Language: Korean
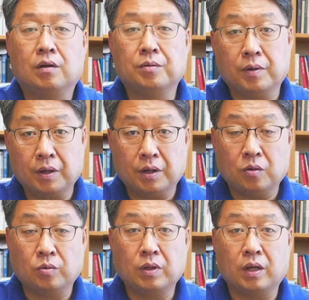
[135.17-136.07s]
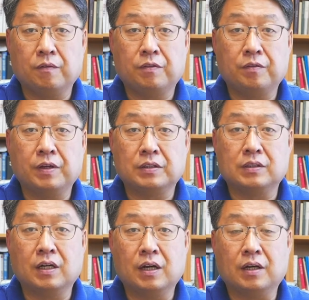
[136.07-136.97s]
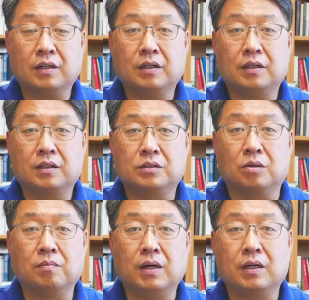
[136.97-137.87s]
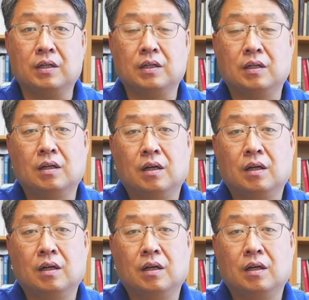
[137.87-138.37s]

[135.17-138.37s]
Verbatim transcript: 아, 이번에 온라인 BBS가 아, 정말